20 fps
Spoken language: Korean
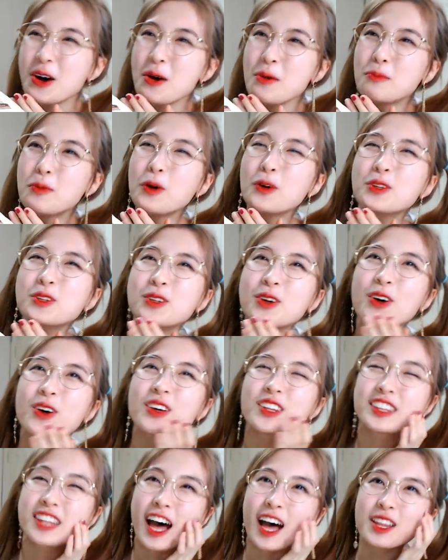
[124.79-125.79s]
보통
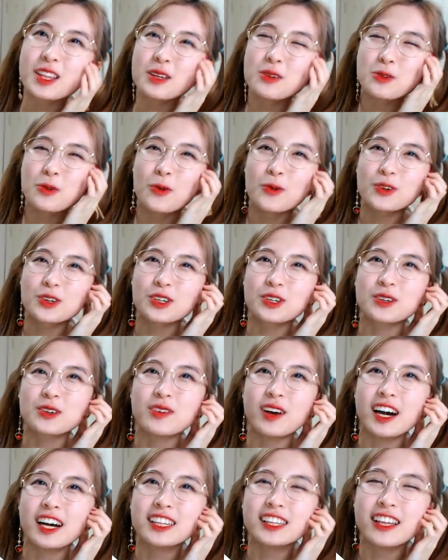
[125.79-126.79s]
나는 요금
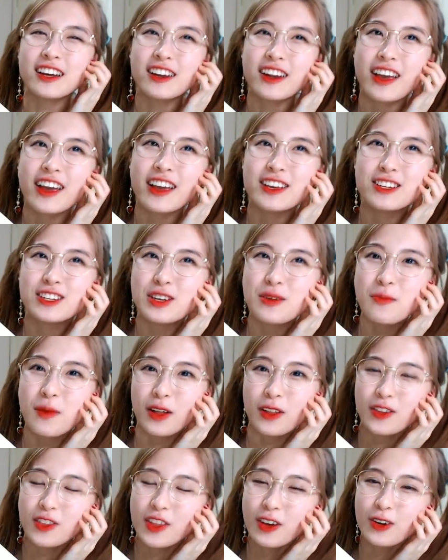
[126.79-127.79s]
한 달에 20만
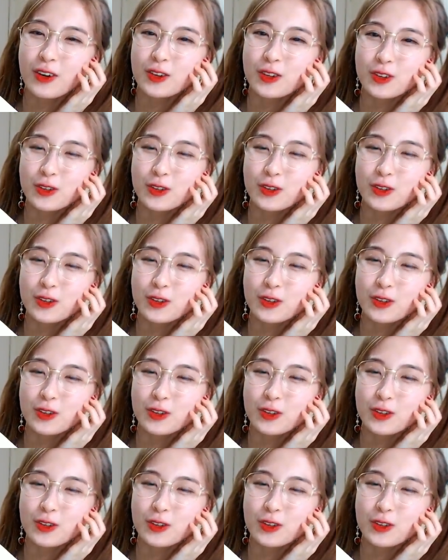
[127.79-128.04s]
원 내거든.